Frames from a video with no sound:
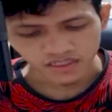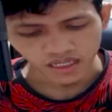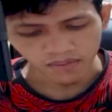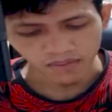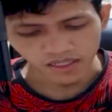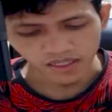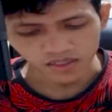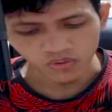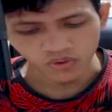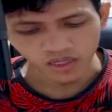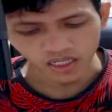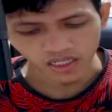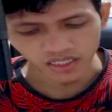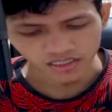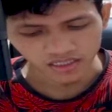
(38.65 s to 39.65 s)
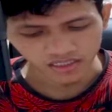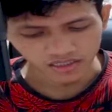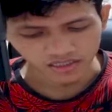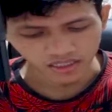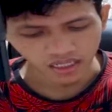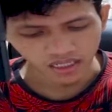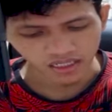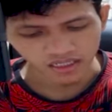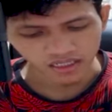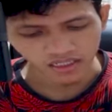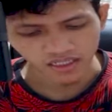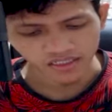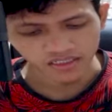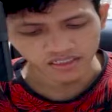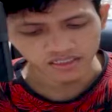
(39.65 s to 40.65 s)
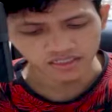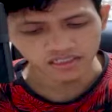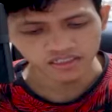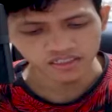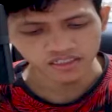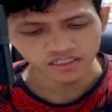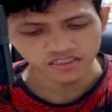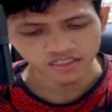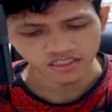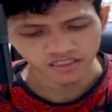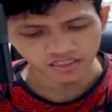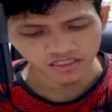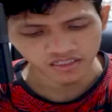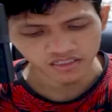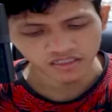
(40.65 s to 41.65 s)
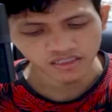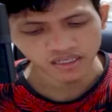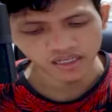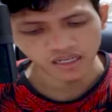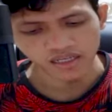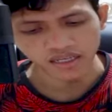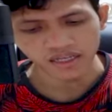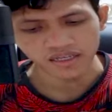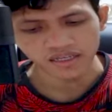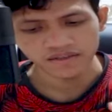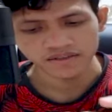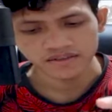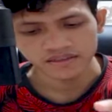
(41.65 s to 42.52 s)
Nggak manual kita like ini, geser ini, nggak ya.